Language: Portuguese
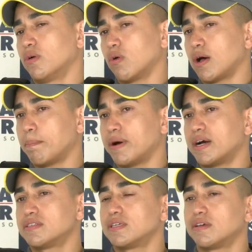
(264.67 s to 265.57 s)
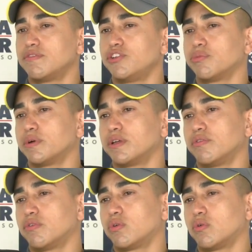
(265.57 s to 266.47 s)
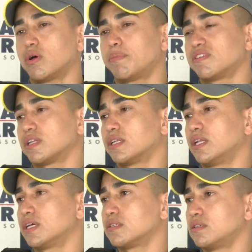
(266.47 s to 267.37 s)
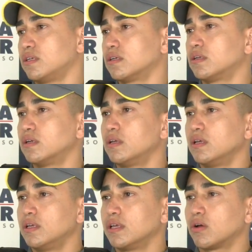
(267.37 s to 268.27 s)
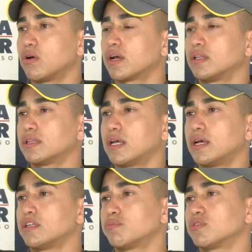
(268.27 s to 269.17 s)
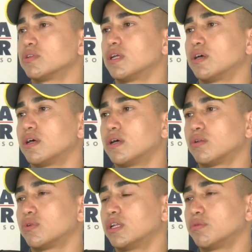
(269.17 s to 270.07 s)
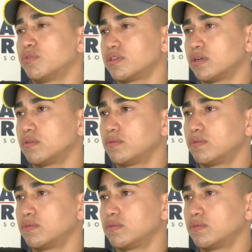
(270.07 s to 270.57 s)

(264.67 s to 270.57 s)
O rapaz e a vítima aí foram apresentados à delegacia e agora está à disposição da autoridade policial.